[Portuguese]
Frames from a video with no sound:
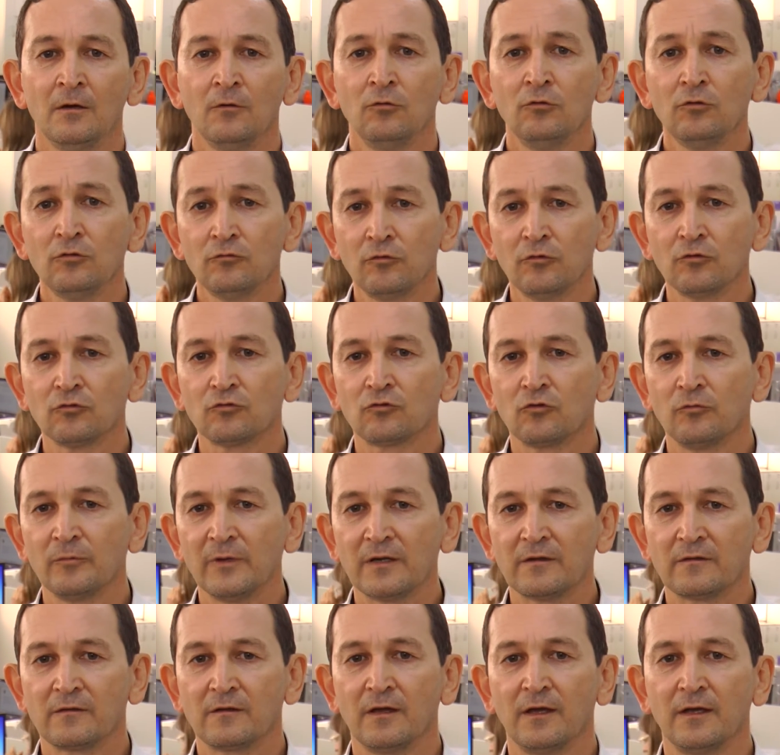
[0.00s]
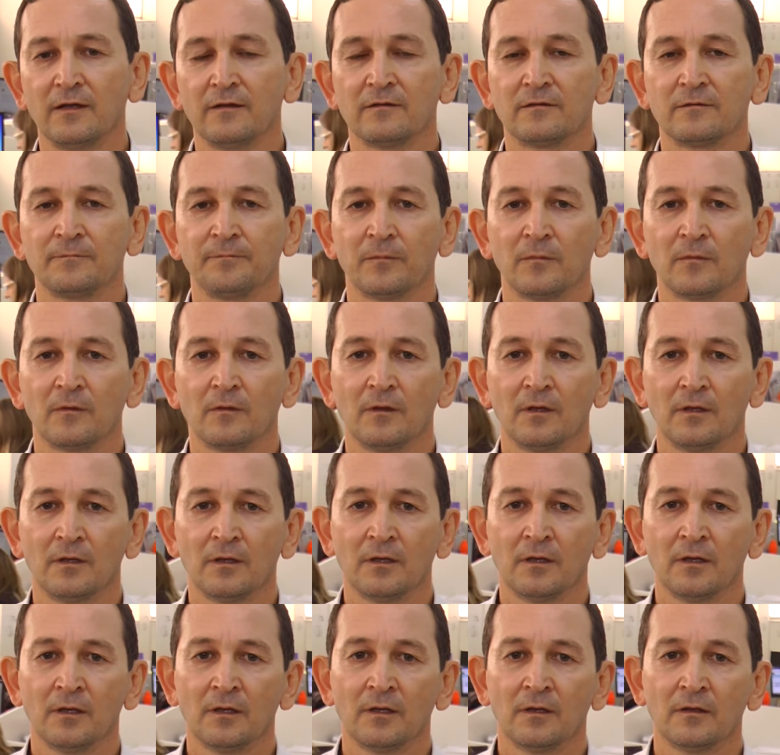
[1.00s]
Os voos comerciais
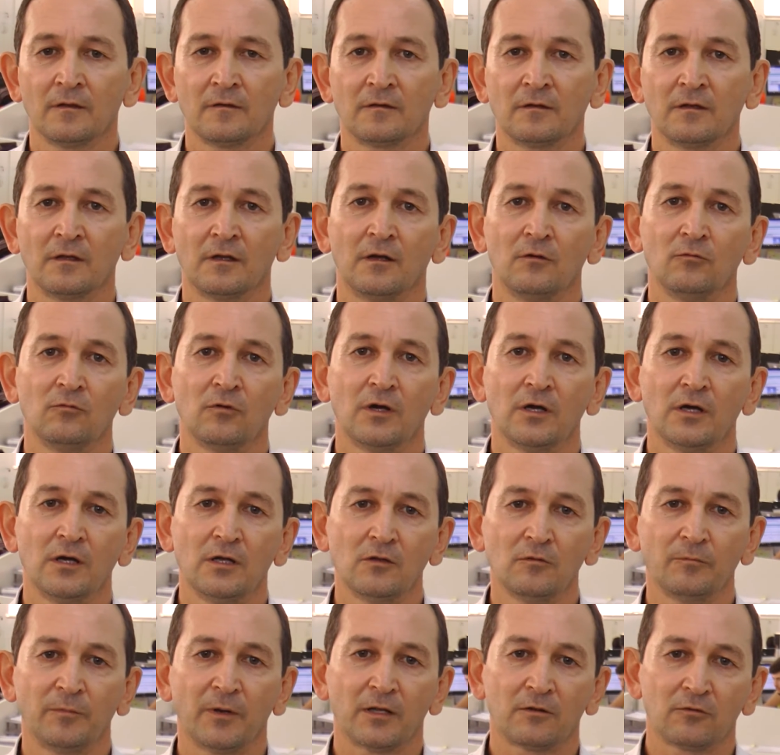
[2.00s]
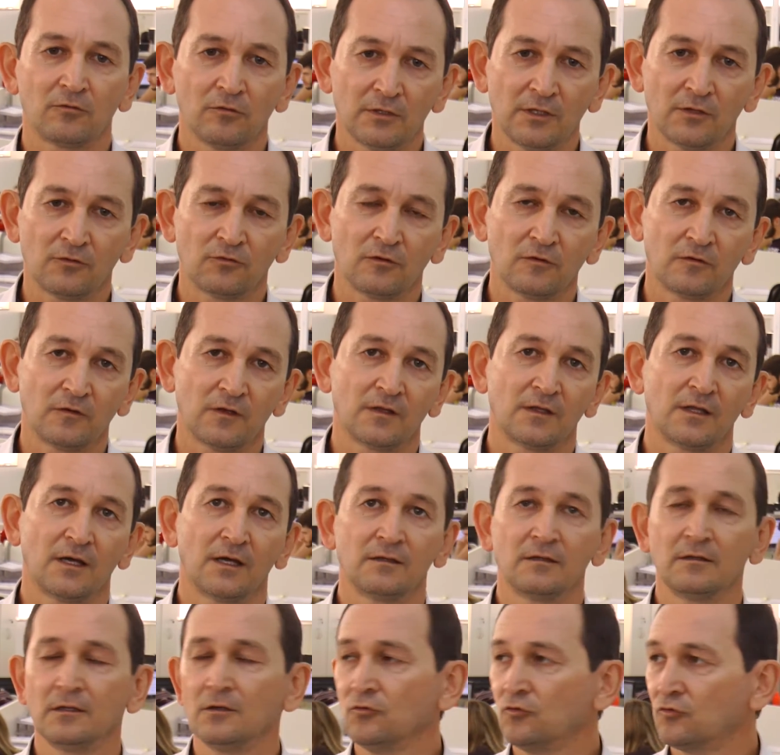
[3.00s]
uh, serão um ganho para toda a
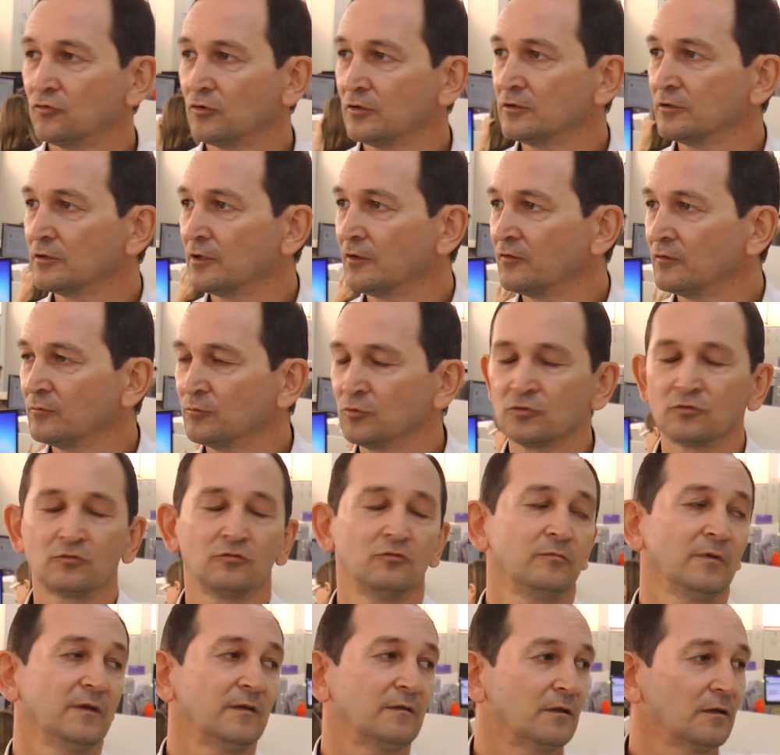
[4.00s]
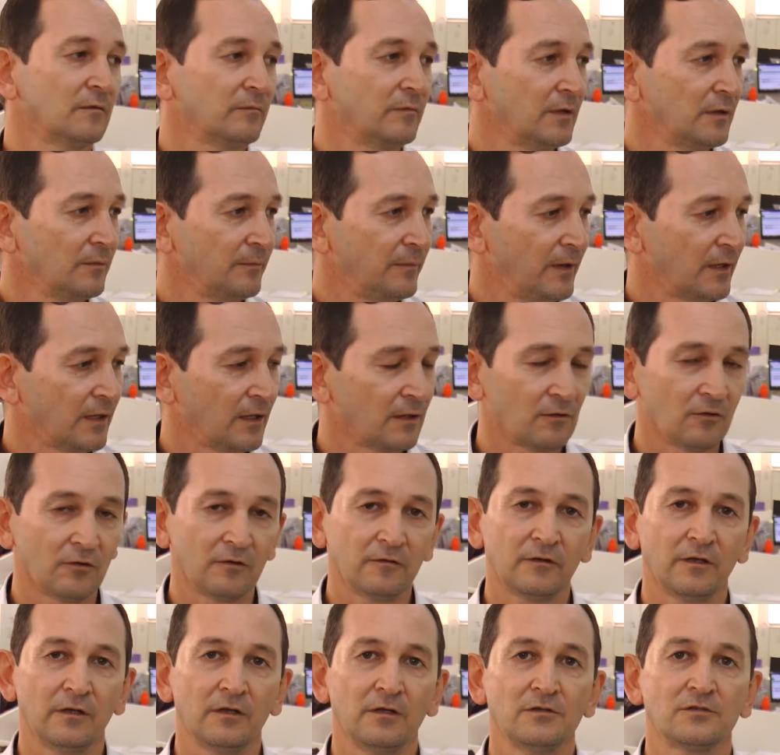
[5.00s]
sociedade, não só de Nova Mutum, mas também para a
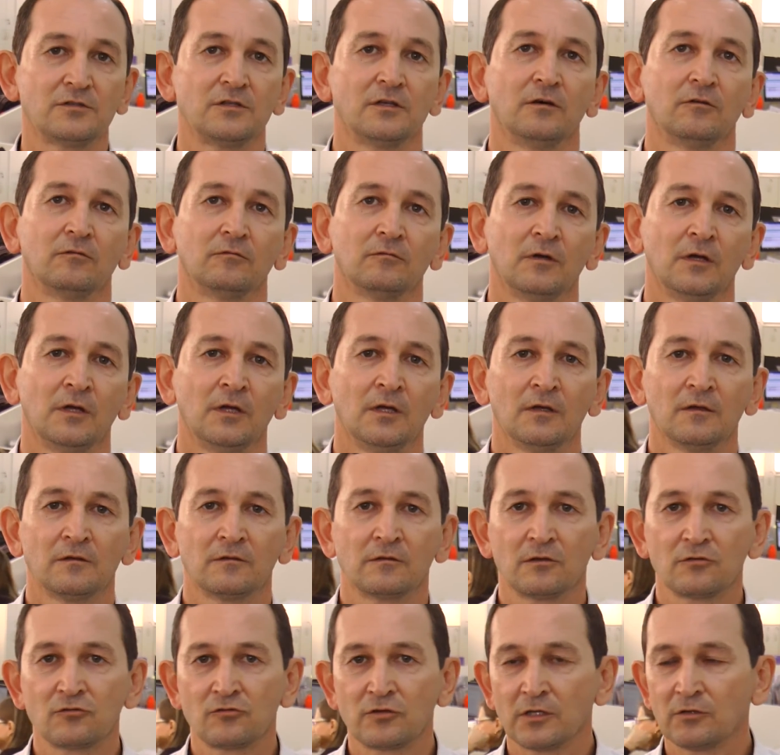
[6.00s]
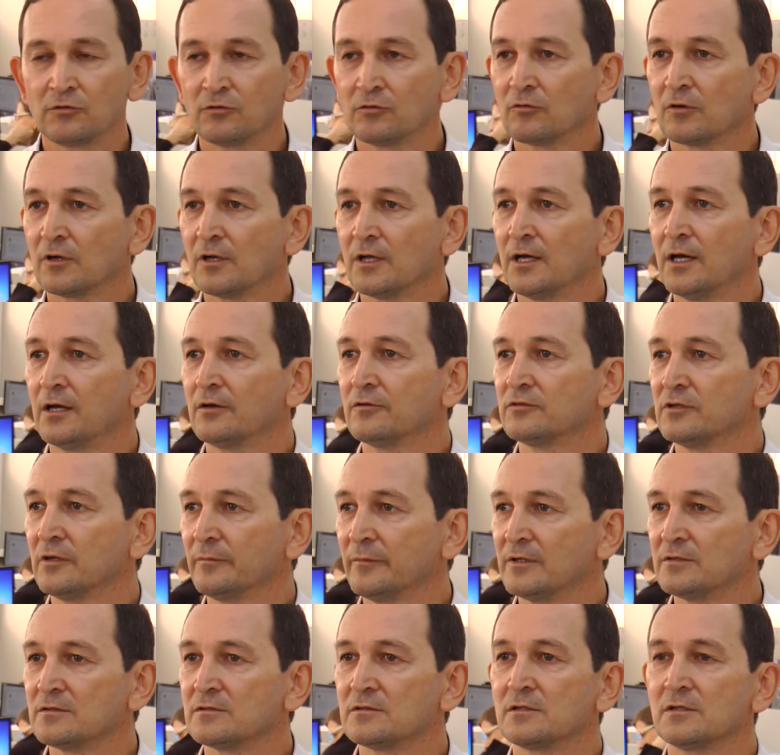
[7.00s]
nossa região, São José do Rio Claro,
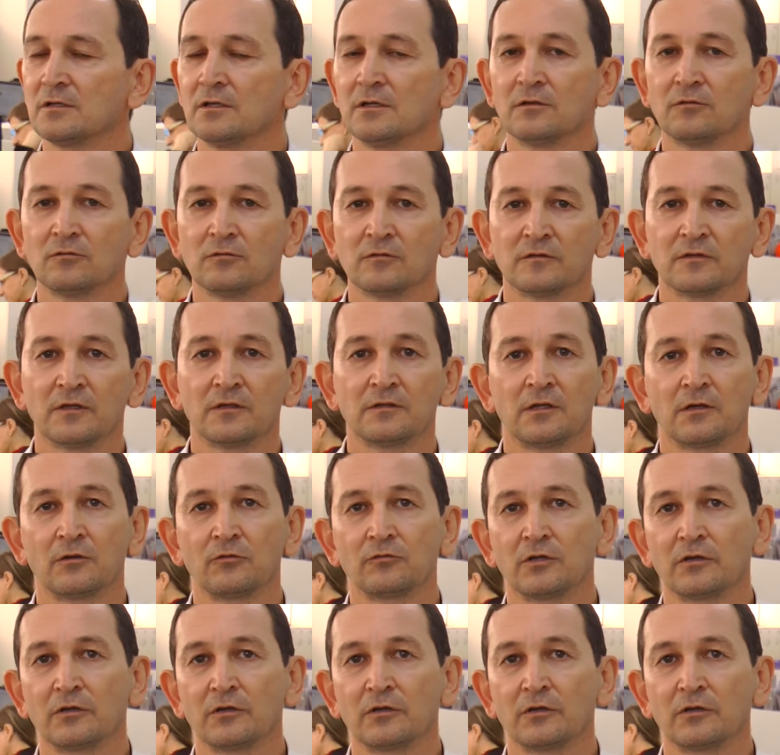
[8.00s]
Diamantino, Santerio